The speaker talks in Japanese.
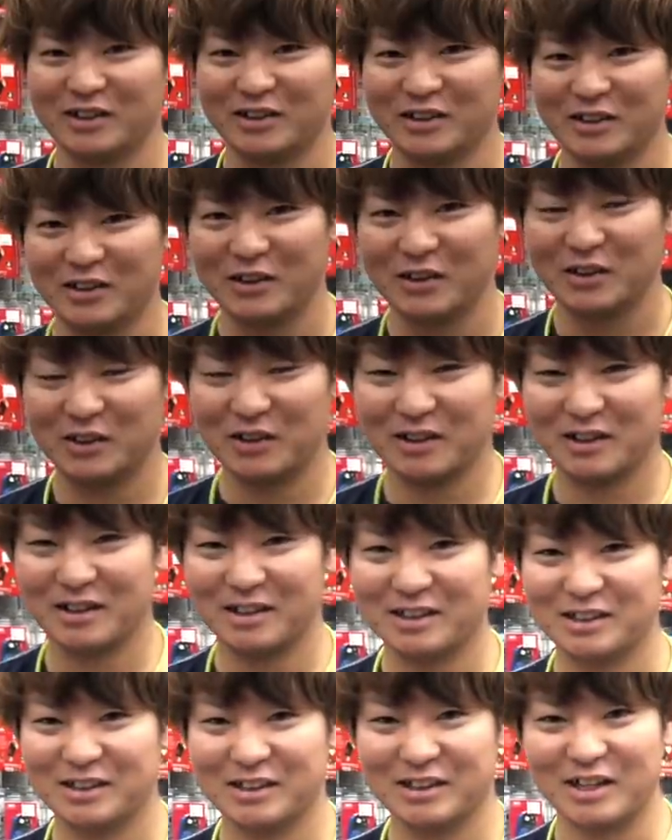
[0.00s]
うこの動
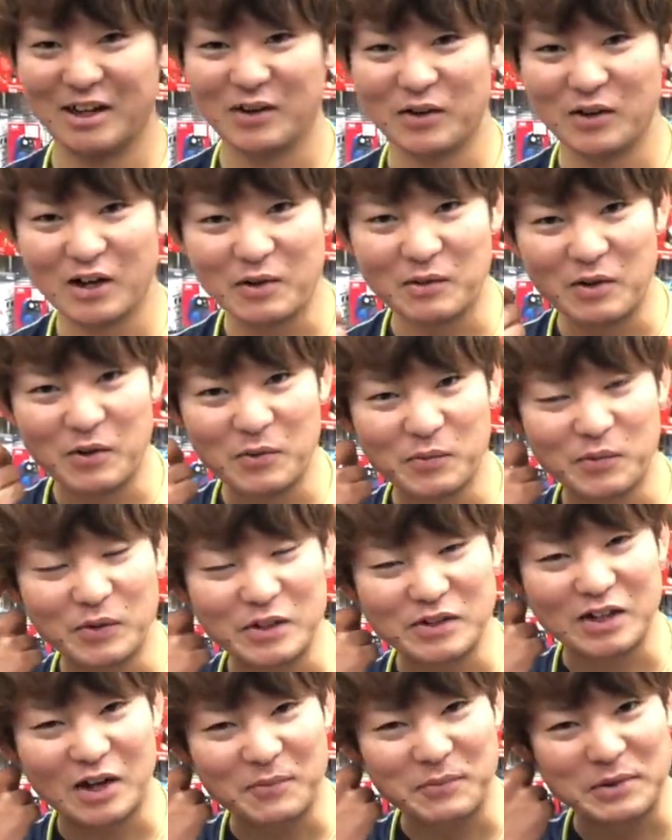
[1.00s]
画をあの
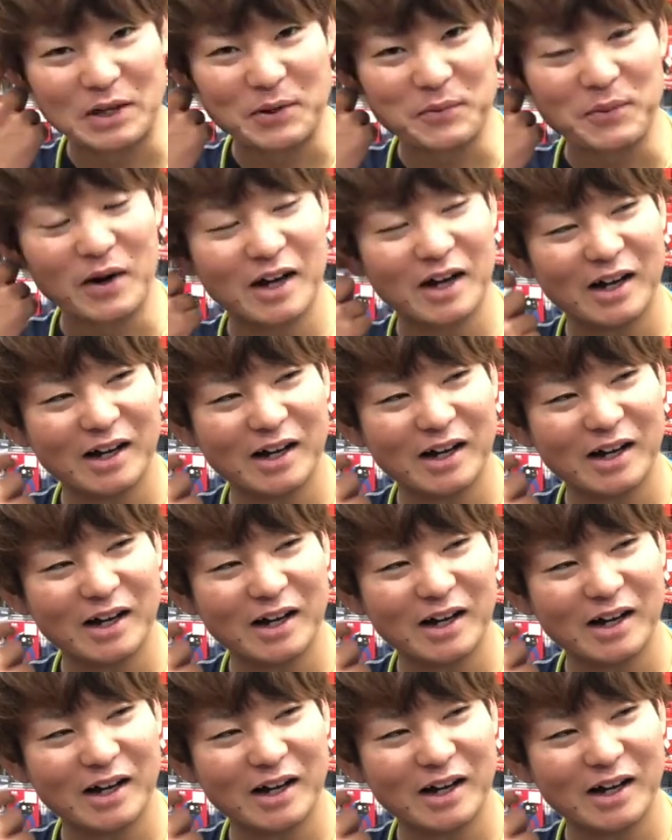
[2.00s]
アメプラさん